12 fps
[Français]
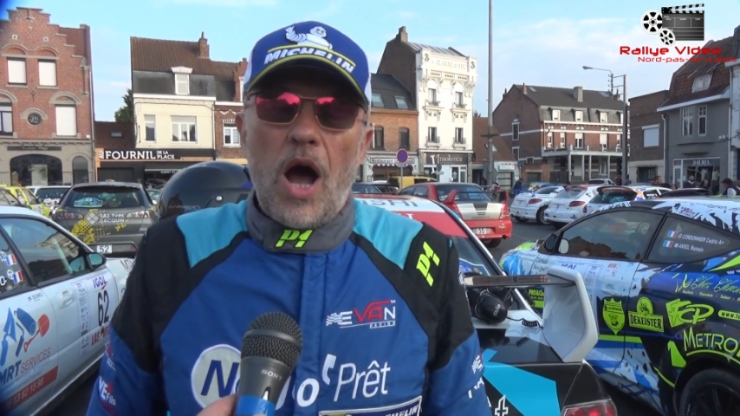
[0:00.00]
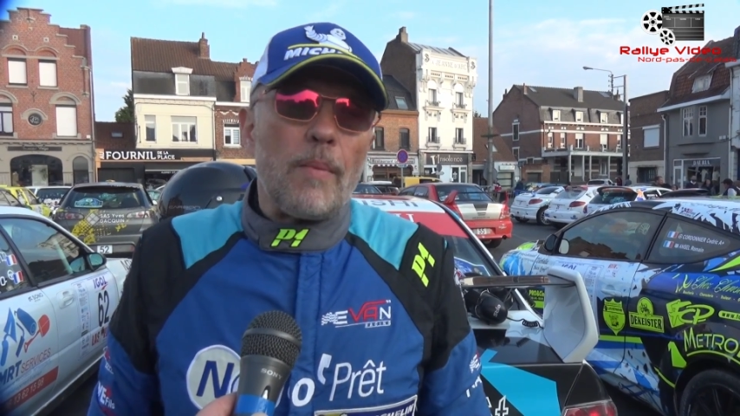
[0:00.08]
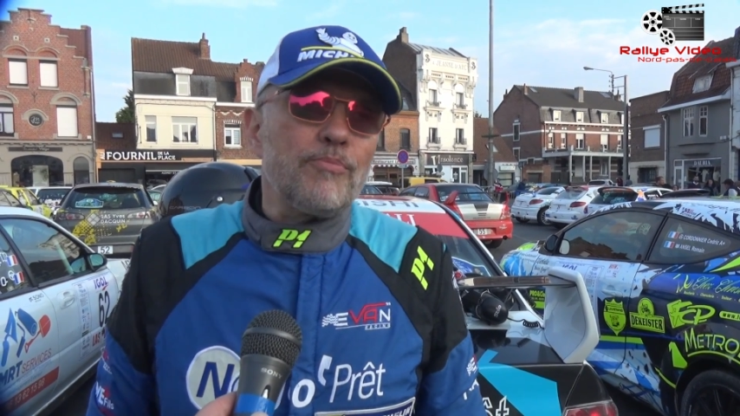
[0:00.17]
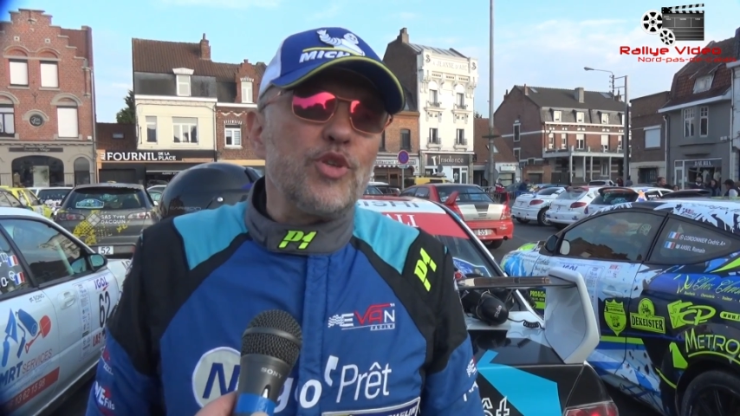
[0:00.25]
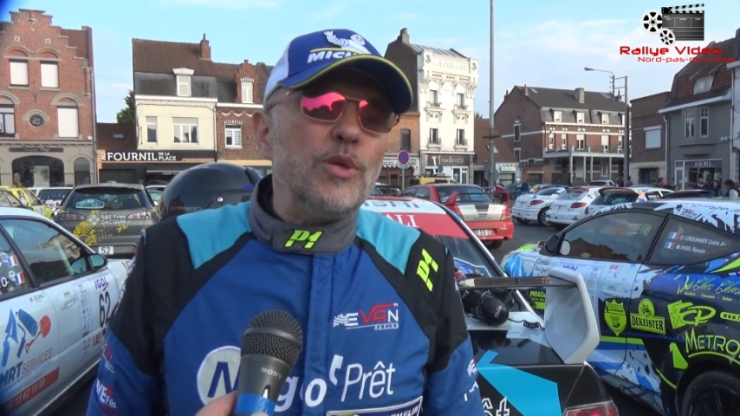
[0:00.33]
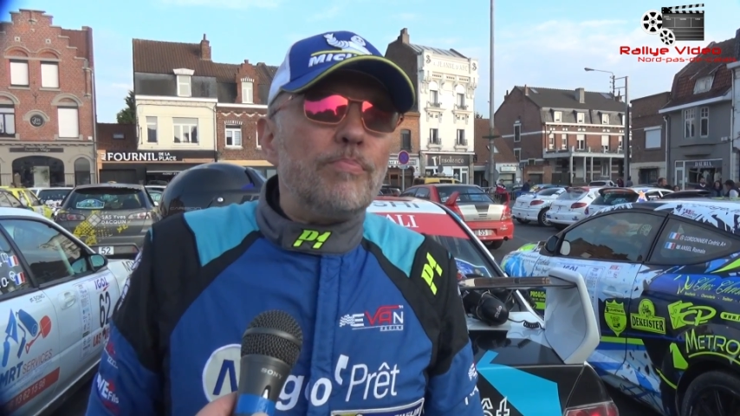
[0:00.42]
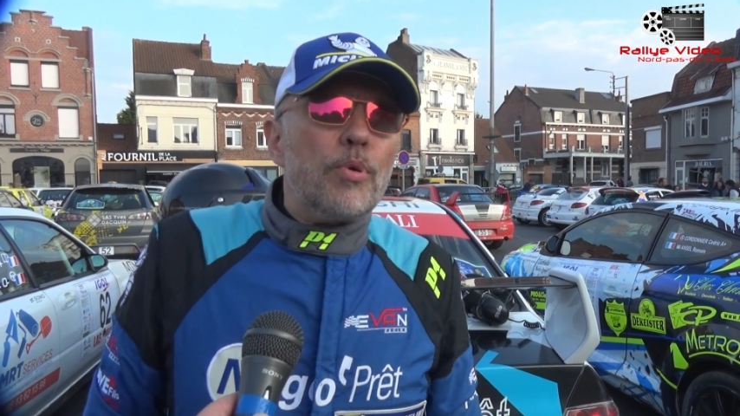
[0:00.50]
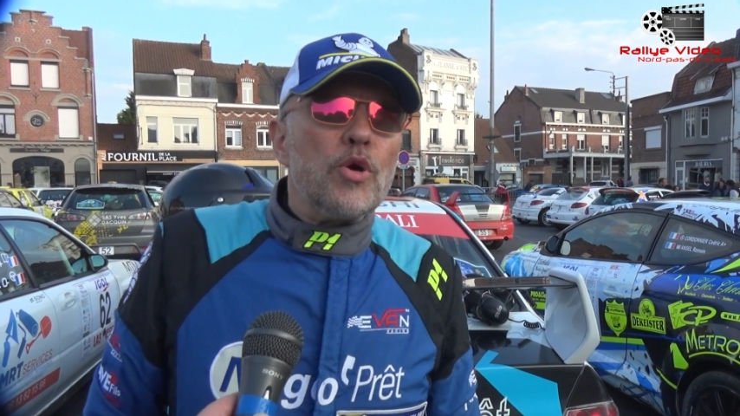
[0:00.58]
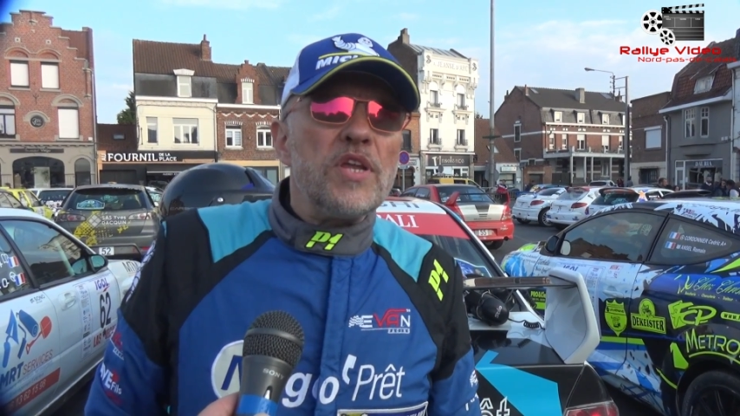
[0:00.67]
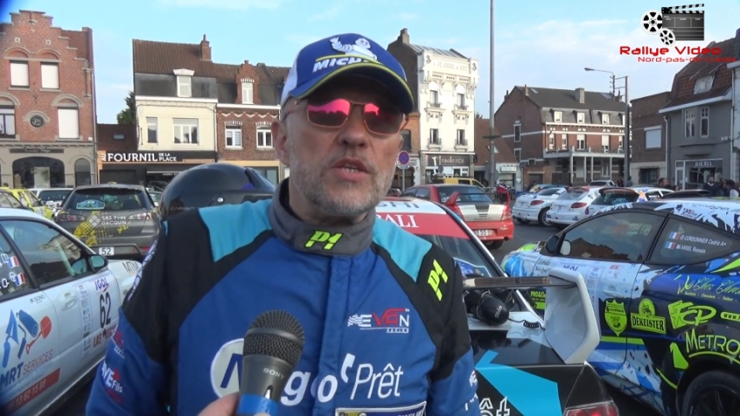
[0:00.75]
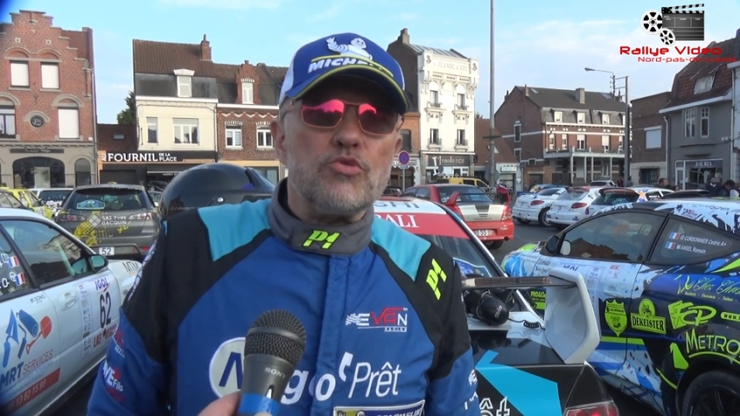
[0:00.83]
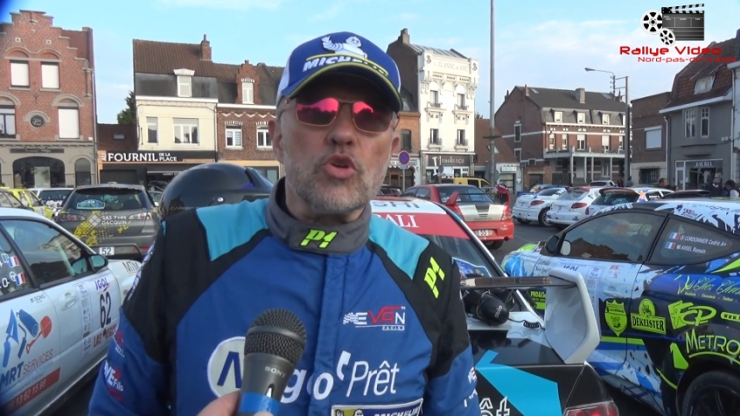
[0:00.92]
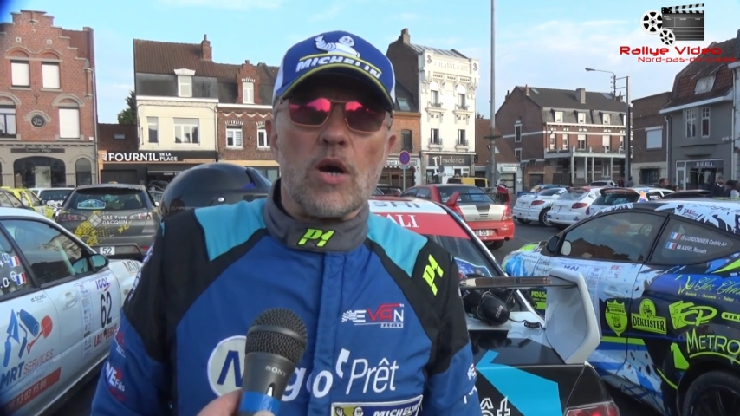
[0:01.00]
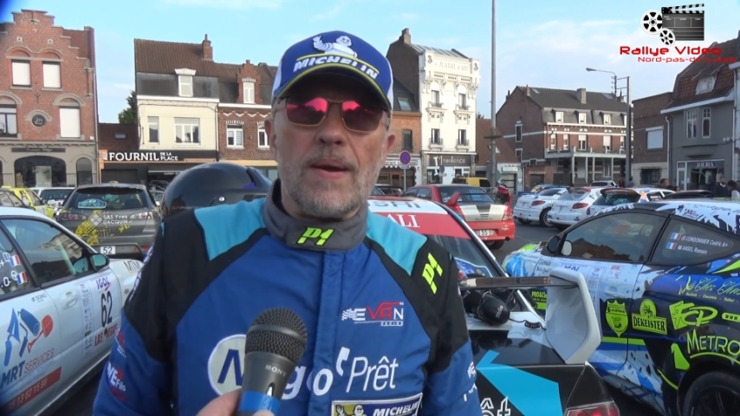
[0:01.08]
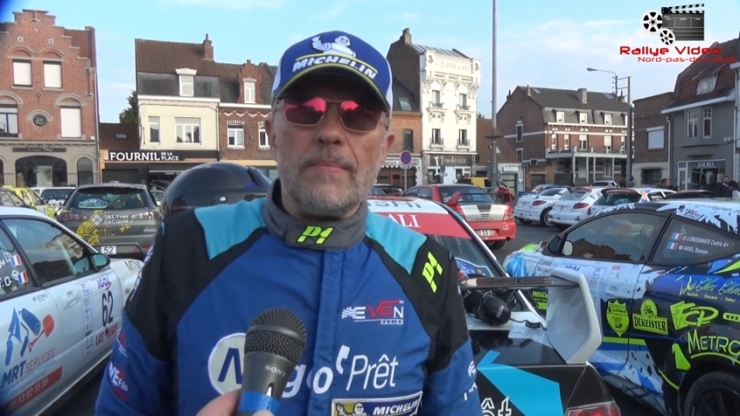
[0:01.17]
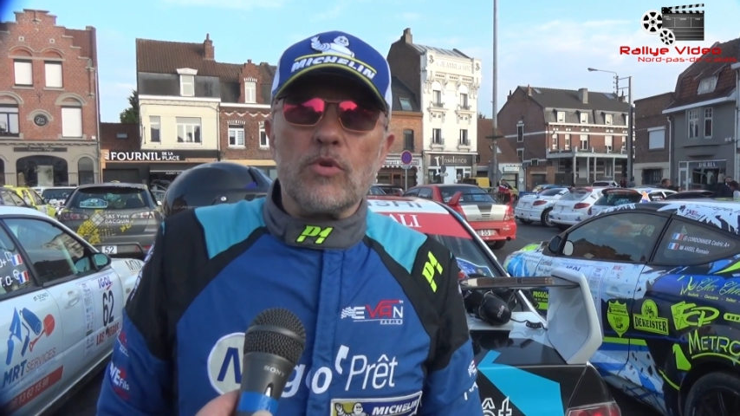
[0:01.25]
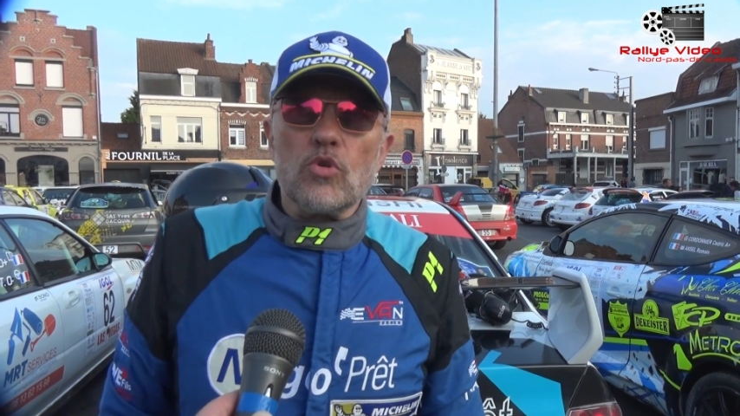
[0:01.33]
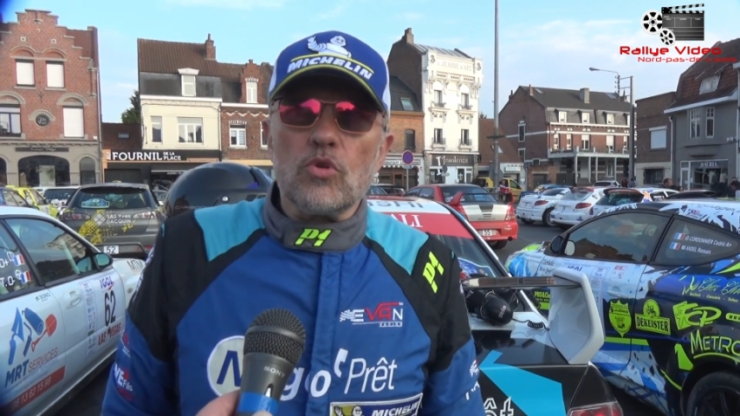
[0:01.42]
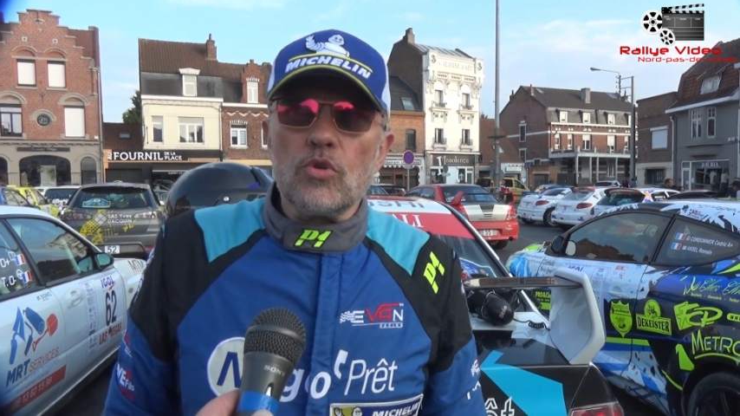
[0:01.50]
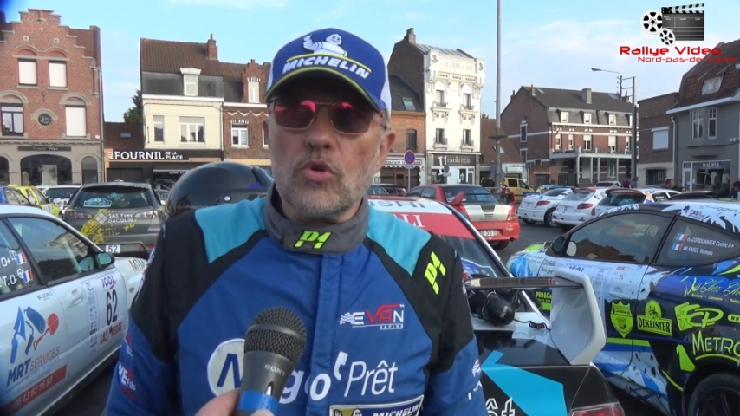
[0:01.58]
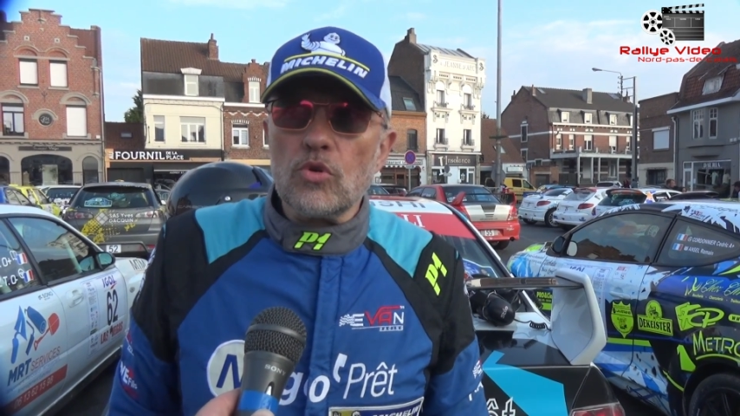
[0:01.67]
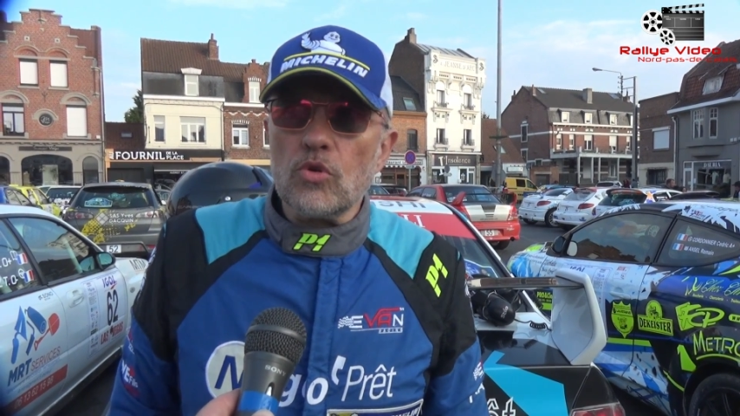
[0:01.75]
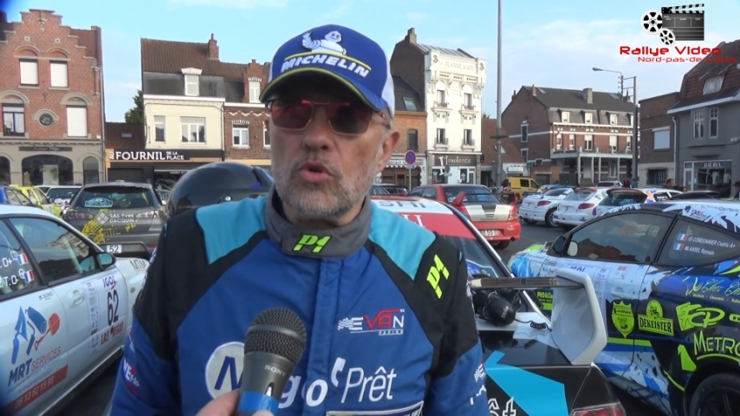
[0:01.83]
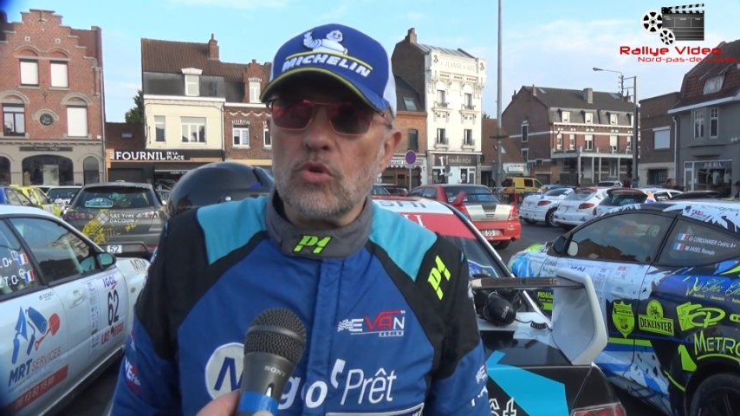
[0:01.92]
un petit peu déçu quand même
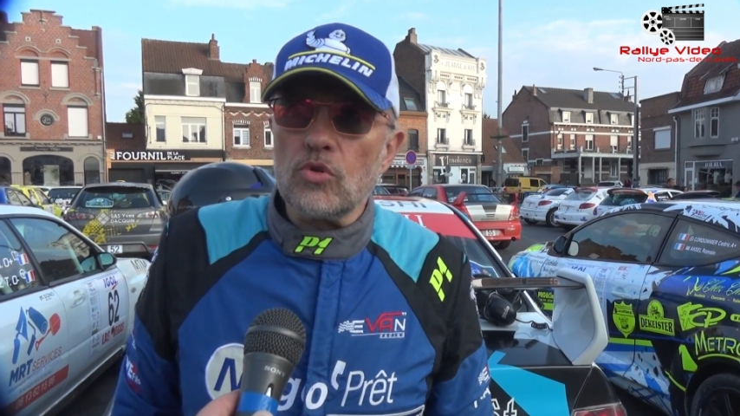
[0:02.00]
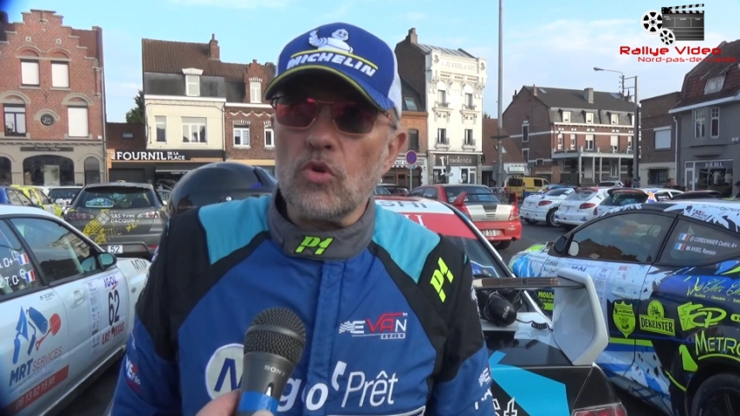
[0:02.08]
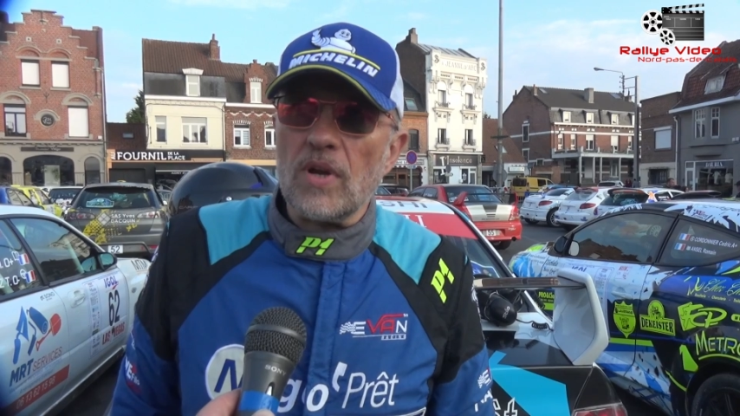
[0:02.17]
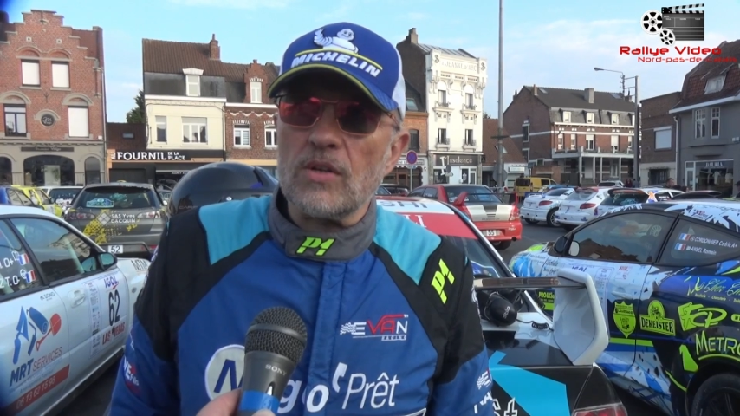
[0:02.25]
de,